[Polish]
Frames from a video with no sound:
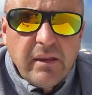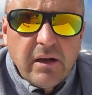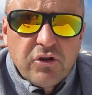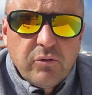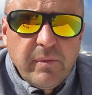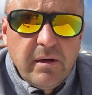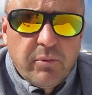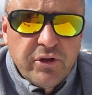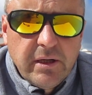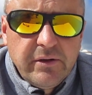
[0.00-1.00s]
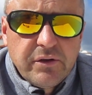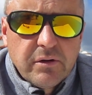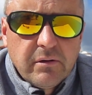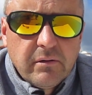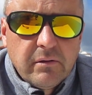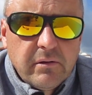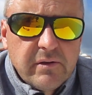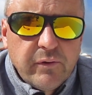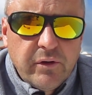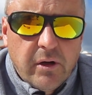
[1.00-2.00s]
Także umieli podzielić y,
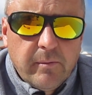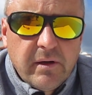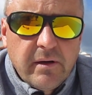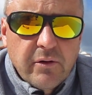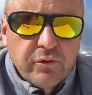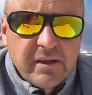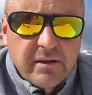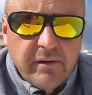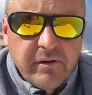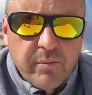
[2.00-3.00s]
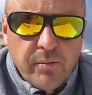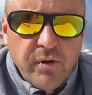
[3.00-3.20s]
swój dom na różne strefy